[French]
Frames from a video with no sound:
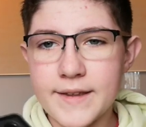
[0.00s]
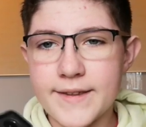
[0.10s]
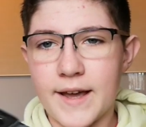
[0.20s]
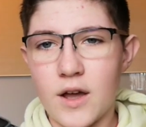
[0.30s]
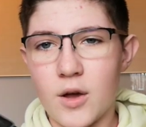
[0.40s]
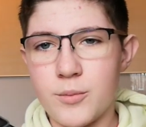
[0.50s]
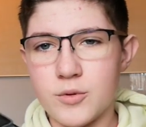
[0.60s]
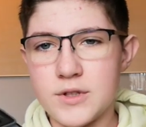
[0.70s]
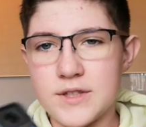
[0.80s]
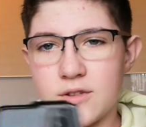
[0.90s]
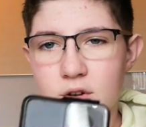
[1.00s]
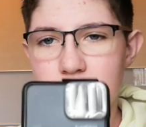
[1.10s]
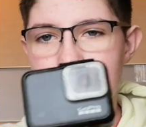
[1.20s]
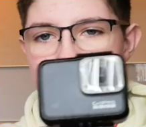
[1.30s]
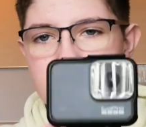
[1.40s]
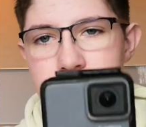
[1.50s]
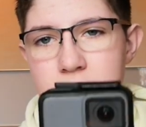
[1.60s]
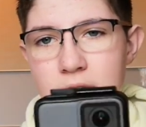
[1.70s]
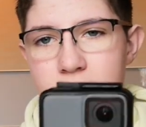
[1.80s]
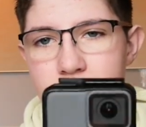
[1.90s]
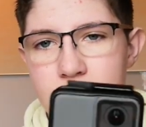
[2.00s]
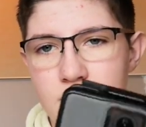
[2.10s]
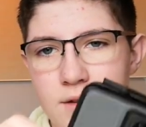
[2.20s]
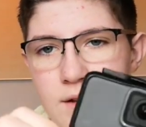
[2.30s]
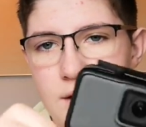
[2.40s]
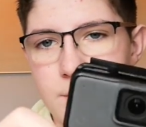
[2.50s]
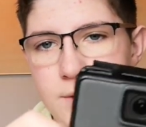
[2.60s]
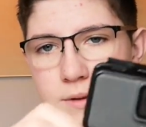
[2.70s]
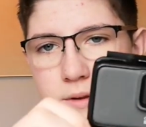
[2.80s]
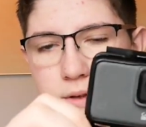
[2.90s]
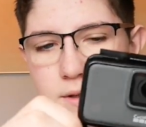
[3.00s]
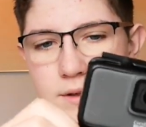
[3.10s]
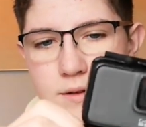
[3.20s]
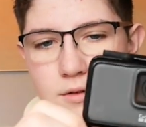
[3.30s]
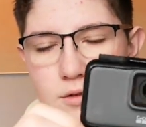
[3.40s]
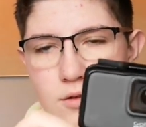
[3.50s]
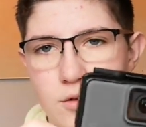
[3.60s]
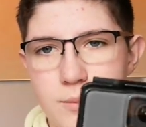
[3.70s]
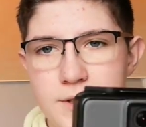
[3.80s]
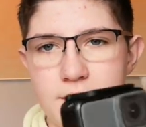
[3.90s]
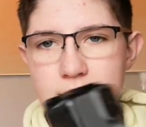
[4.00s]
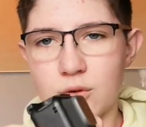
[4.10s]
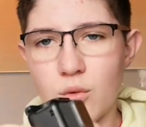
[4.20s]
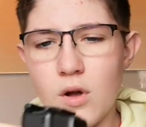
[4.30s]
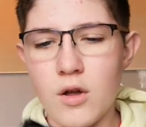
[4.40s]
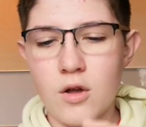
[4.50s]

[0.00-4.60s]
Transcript: il y a un petit socle avec la petite, euh, le petit écrou.